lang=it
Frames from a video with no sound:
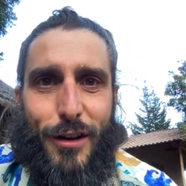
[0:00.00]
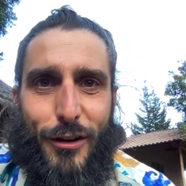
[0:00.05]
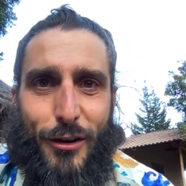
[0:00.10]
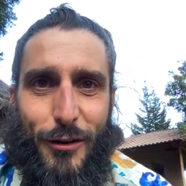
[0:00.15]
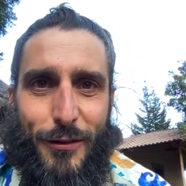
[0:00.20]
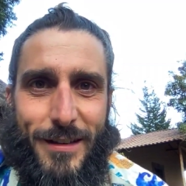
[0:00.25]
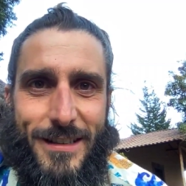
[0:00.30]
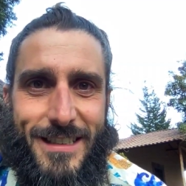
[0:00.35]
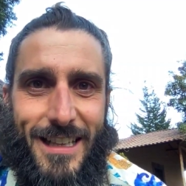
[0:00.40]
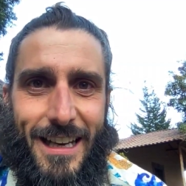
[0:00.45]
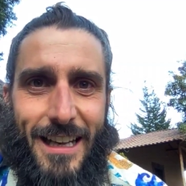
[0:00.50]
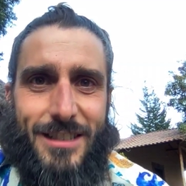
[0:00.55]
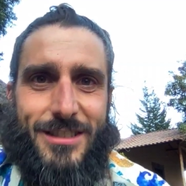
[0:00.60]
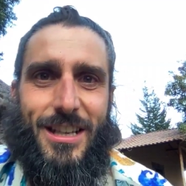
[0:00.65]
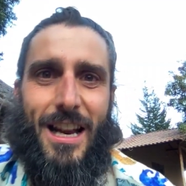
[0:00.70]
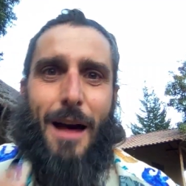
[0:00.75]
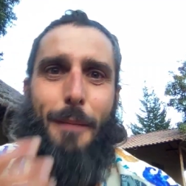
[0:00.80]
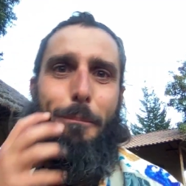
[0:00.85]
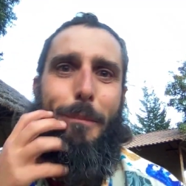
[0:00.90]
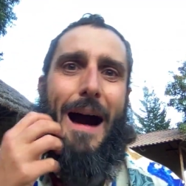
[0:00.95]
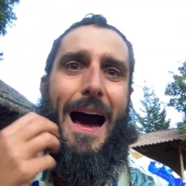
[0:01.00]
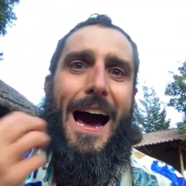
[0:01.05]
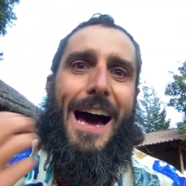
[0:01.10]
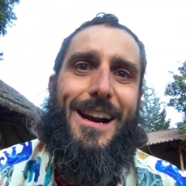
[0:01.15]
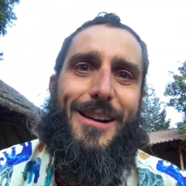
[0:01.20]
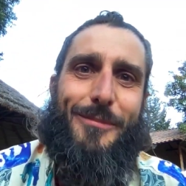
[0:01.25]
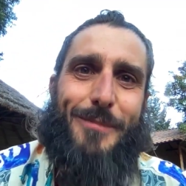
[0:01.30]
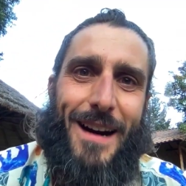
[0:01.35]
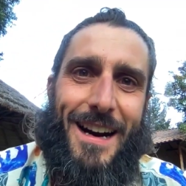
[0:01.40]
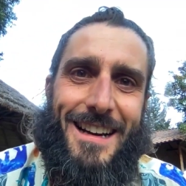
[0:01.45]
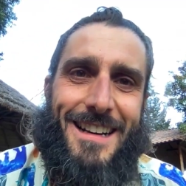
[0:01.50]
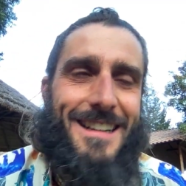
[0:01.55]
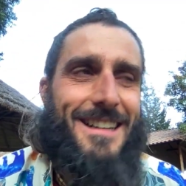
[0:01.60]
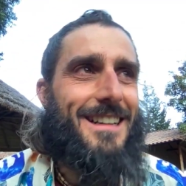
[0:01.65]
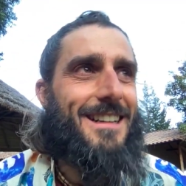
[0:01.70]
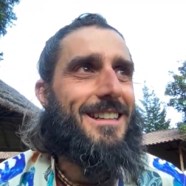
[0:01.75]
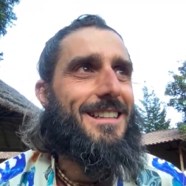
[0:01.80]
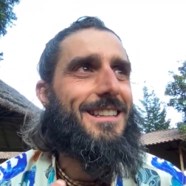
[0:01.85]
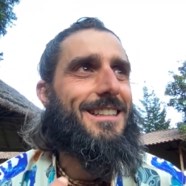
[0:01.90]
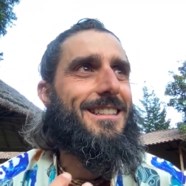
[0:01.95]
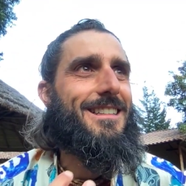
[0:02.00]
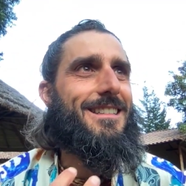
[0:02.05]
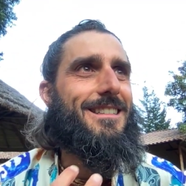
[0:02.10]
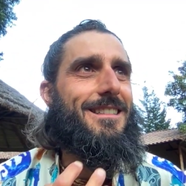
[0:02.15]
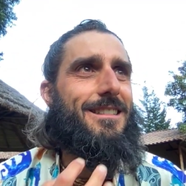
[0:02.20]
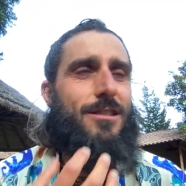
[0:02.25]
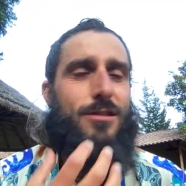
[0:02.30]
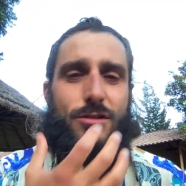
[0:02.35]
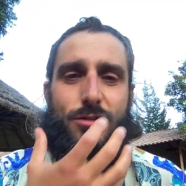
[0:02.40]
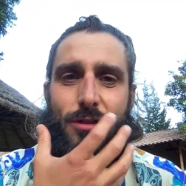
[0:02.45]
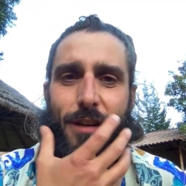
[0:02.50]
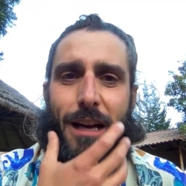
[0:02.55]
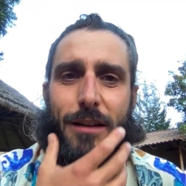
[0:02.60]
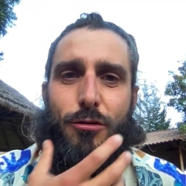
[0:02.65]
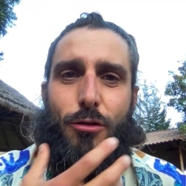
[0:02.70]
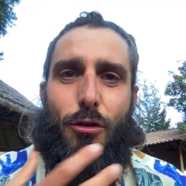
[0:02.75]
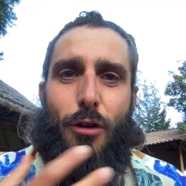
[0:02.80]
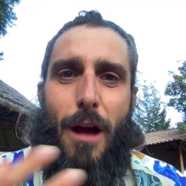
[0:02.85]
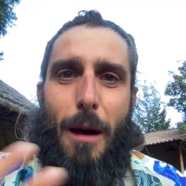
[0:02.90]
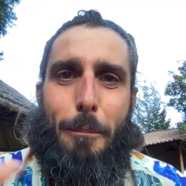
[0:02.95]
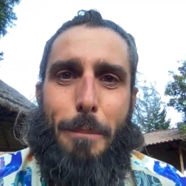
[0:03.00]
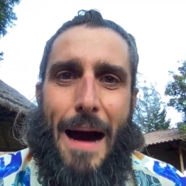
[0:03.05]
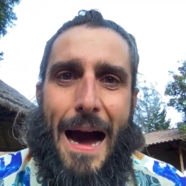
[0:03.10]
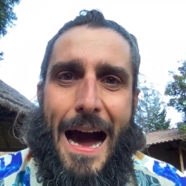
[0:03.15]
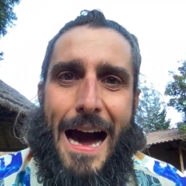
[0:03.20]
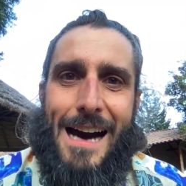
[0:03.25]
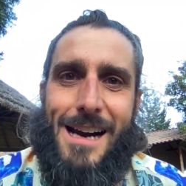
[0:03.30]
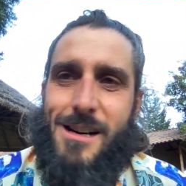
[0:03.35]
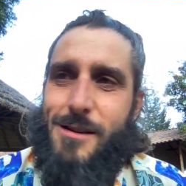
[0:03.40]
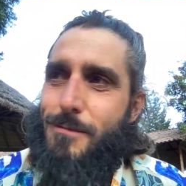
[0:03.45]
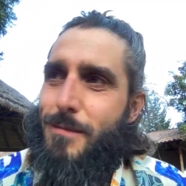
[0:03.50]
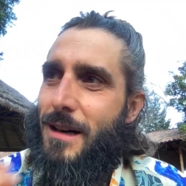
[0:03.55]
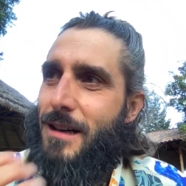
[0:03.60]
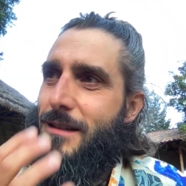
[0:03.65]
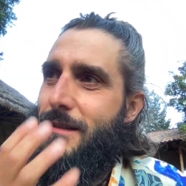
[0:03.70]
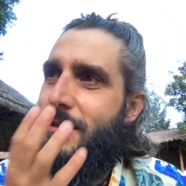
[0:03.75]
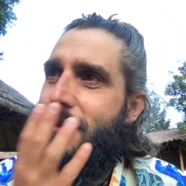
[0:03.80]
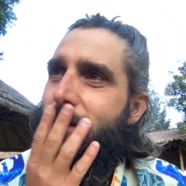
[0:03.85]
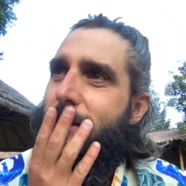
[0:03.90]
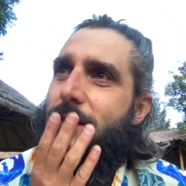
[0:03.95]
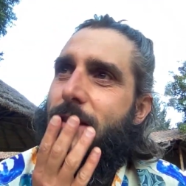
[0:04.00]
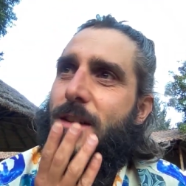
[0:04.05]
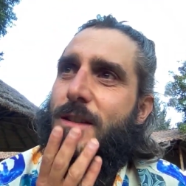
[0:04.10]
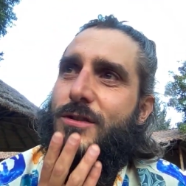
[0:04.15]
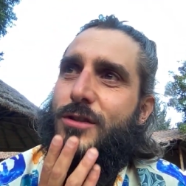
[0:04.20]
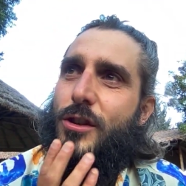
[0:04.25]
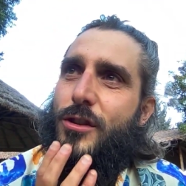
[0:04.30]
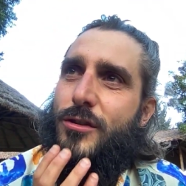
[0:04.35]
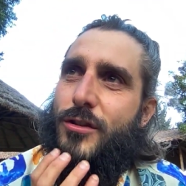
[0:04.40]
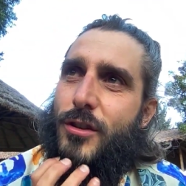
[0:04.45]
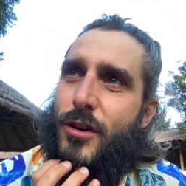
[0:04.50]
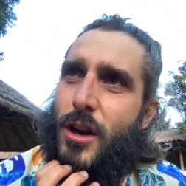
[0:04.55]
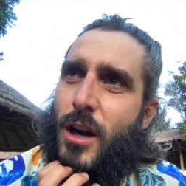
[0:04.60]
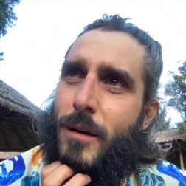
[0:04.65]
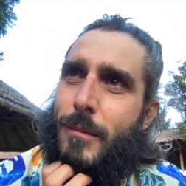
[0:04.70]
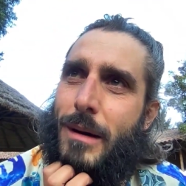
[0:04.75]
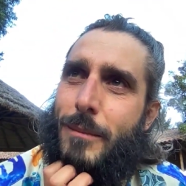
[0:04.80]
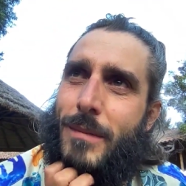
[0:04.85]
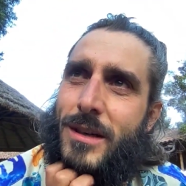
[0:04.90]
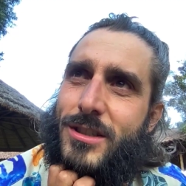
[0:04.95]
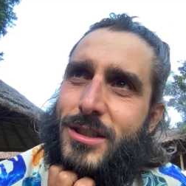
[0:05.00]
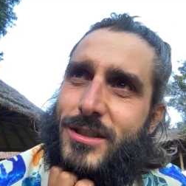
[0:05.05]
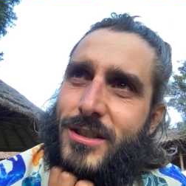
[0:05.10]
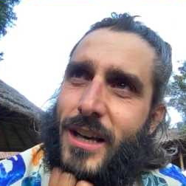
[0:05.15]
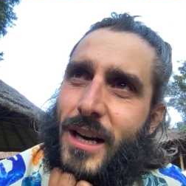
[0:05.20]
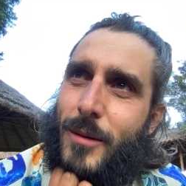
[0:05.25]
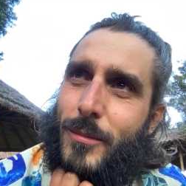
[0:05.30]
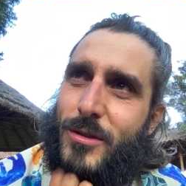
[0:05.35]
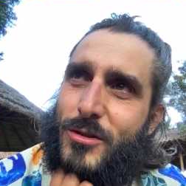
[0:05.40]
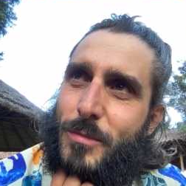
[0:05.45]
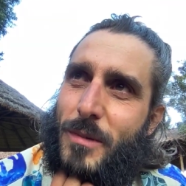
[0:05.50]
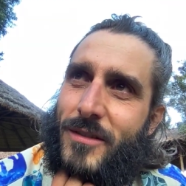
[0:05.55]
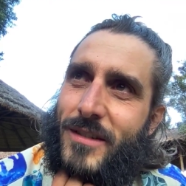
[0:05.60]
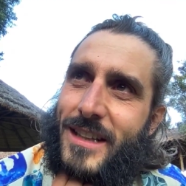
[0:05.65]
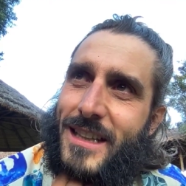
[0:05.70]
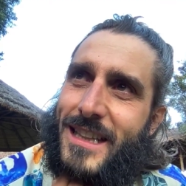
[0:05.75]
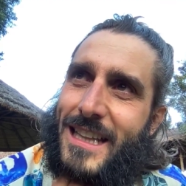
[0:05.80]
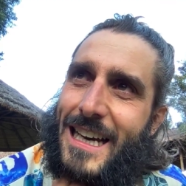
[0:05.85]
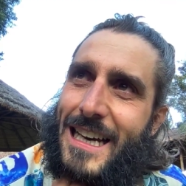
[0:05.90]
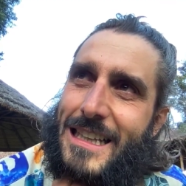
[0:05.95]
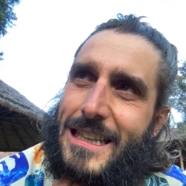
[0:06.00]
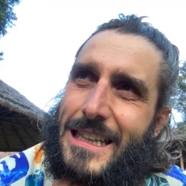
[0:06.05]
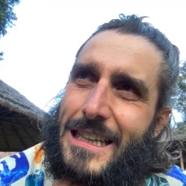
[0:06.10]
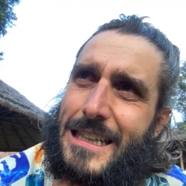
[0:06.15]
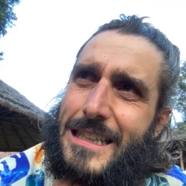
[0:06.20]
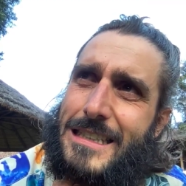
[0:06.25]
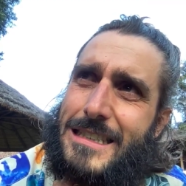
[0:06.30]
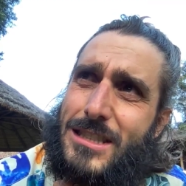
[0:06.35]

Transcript: da come sei adesso, c'è la barba. Io non sono nato con la barba. No, se no, se no la mamma si sarebbe spaventata.